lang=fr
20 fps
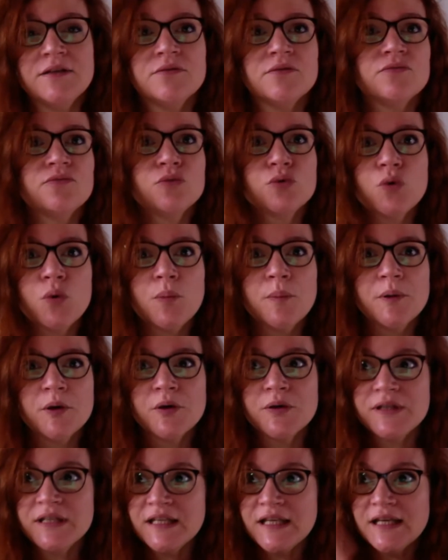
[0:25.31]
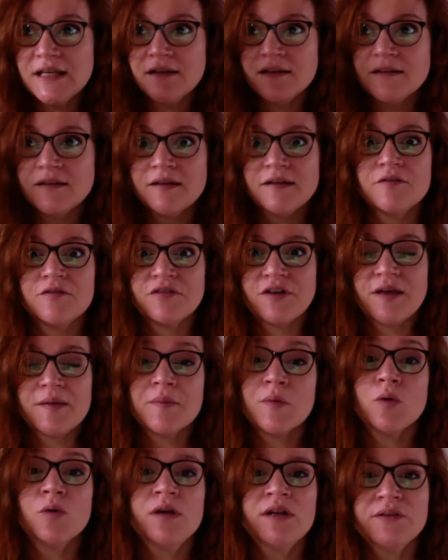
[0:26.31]
et que vous compreniez
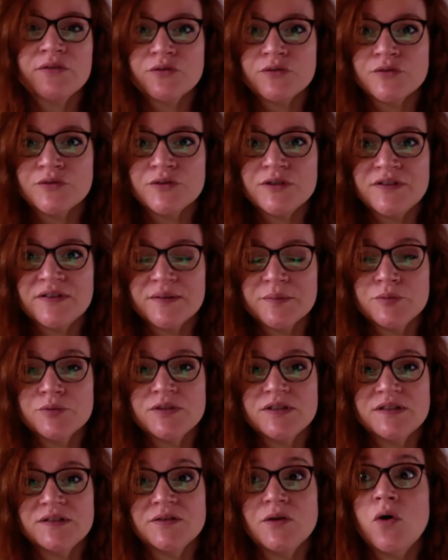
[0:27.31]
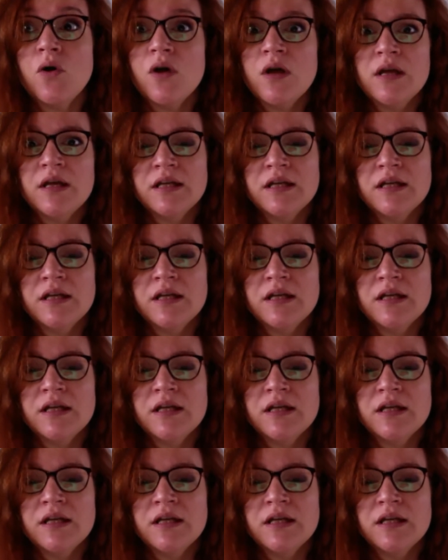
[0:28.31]
vraiment les tenants, les aboutissants,